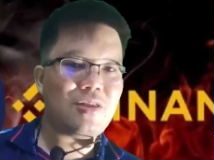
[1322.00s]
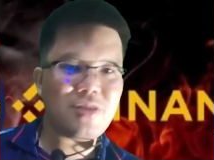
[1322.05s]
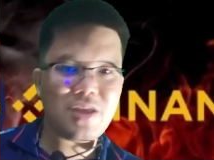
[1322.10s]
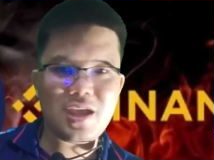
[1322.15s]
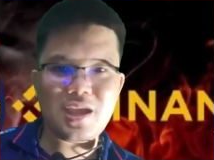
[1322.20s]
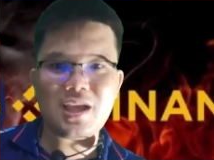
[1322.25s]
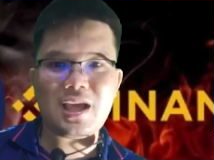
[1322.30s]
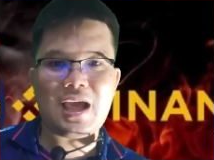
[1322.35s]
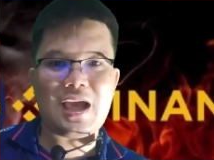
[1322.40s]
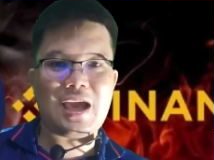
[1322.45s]
ซี
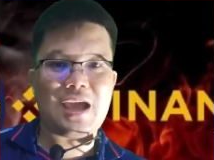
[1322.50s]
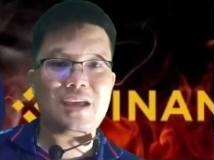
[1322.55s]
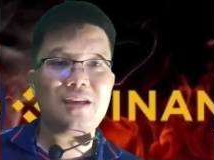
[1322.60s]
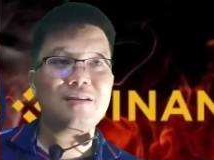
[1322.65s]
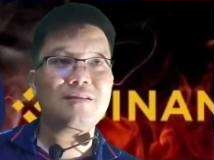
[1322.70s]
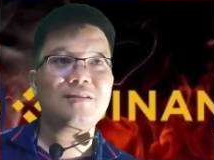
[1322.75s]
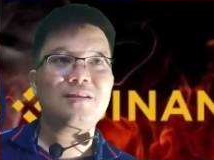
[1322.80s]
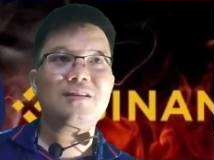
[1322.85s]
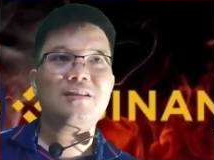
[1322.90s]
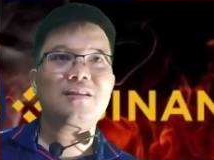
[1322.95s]
ซี ขาย
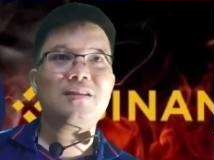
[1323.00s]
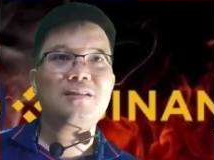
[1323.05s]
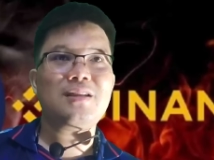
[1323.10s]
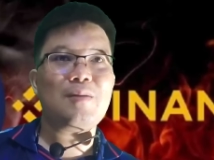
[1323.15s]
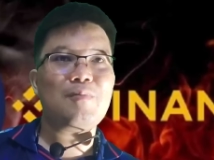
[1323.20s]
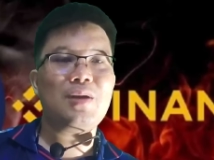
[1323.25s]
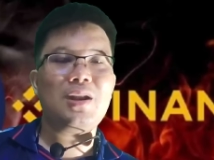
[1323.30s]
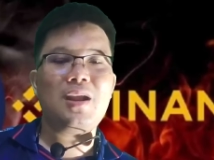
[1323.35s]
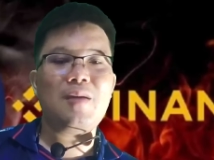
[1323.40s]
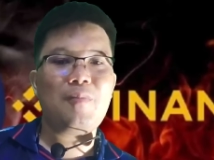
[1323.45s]

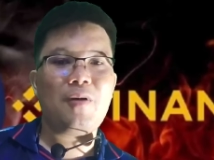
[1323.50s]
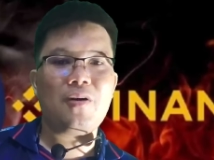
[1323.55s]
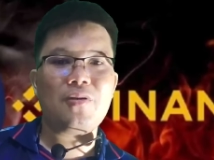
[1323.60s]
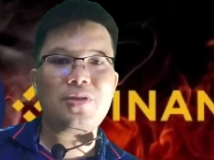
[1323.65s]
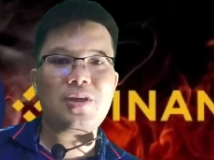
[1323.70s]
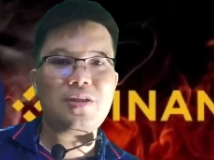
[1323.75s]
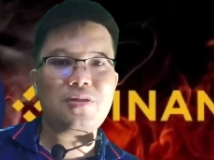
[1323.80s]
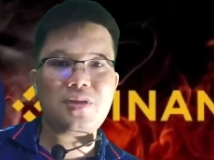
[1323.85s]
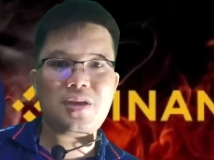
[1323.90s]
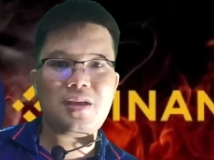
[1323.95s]
แต่ไม่ได้บอก
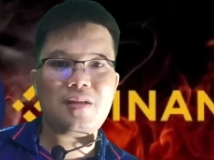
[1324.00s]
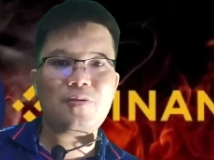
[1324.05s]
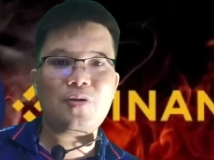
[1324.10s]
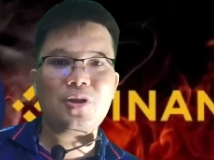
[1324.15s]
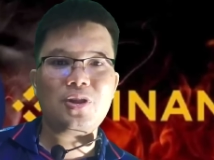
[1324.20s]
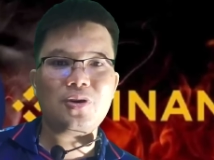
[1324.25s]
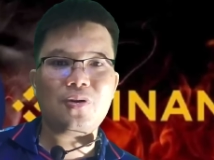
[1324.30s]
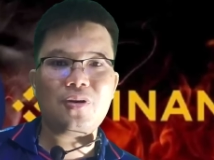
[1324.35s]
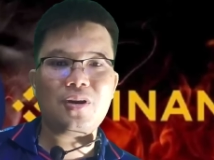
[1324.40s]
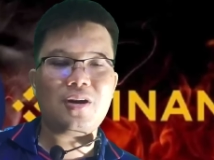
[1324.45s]
ซี ซี โด
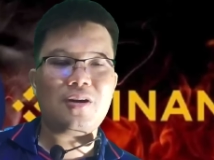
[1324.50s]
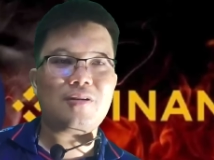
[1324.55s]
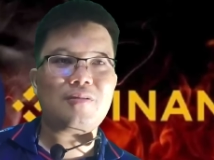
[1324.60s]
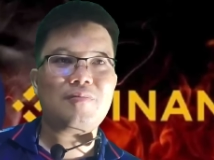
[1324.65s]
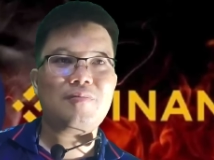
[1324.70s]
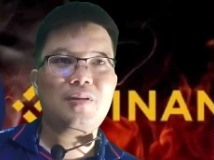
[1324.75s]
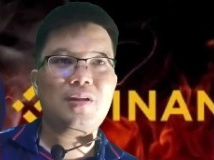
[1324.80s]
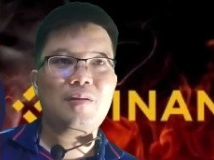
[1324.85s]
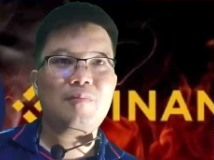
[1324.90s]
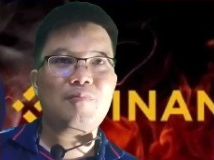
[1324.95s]
ยตรงหรอก
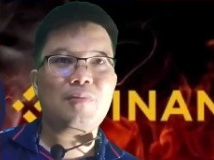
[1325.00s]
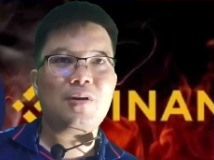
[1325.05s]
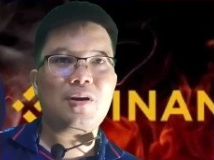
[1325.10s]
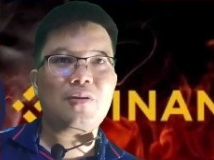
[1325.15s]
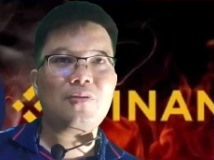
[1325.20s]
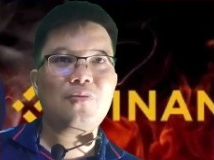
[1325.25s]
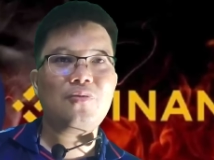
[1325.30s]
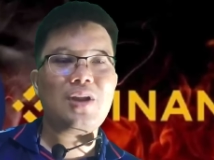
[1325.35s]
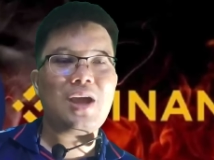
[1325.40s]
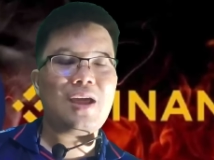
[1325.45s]
บอ
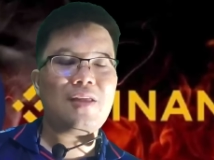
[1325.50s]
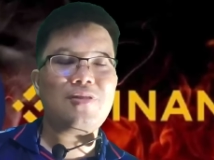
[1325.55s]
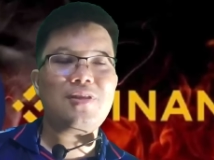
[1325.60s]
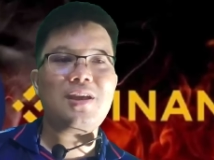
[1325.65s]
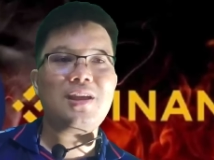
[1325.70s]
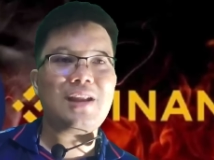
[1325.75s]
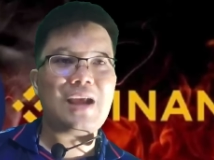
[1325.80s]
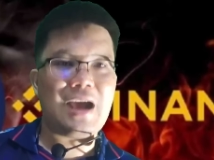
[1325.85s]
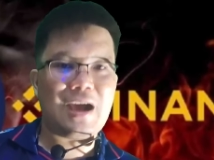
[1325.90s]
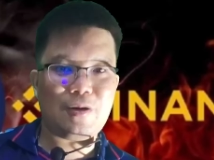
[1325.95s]
ก Luna
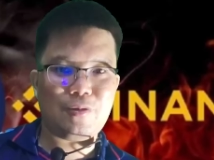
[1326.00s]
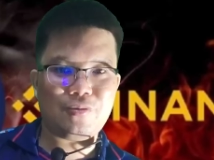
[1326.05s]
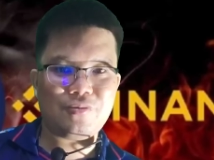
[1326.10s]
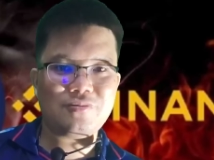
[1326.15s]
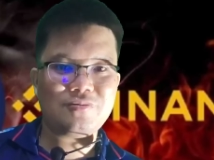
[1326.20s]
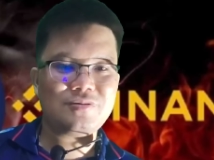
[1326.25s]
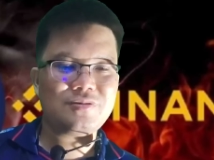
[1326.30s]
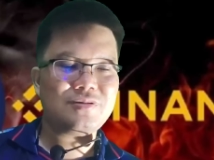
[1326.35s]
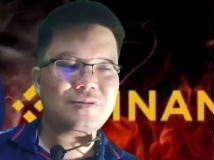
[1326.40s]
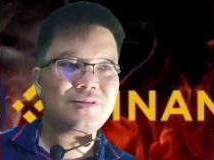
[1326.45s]
สี่ดาว
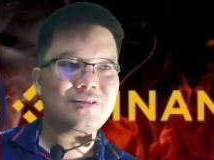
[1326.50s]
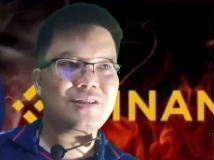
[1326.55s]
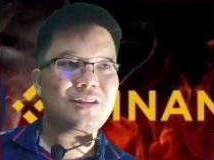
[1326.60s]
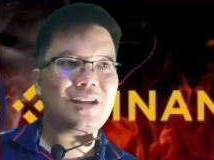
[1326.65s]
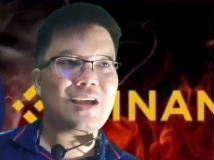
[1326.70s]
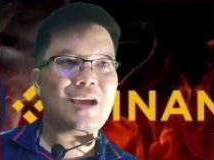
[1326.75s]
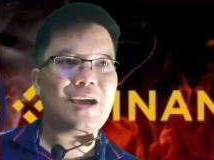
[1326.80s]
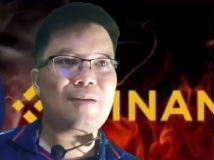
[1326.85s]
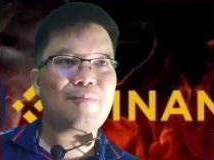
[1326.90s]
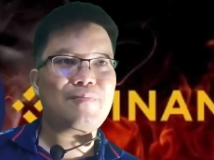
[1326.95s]

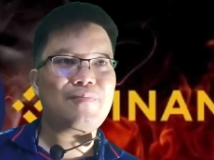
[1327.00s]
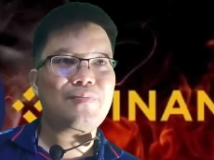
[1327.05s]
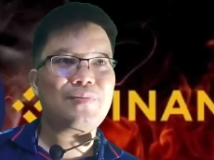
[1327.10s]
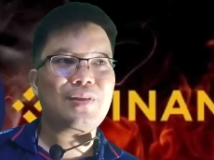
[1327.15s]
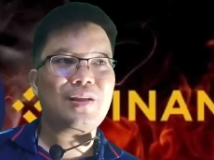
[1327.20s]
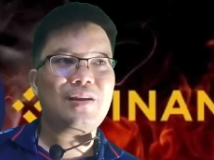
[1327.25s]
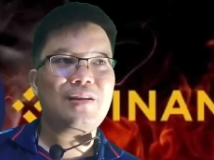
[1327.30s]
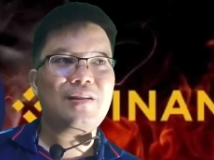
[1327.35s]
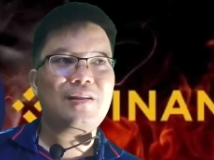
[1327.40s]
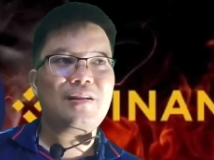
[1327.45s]
นะครับ
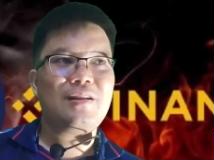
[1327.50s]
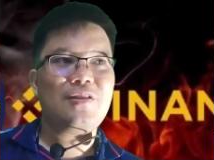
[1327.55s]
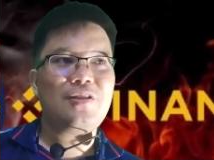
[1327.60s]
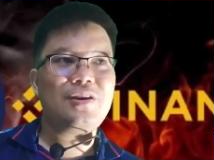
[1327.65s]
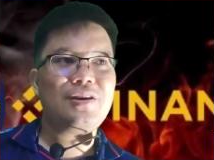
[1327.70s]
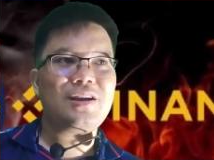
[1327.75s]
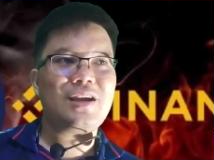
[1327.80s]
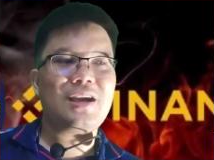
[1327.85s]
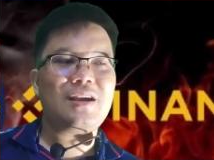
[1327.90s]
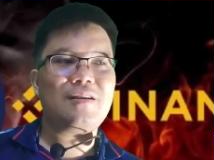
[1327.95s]

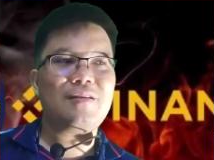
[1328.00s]
ซึ่ง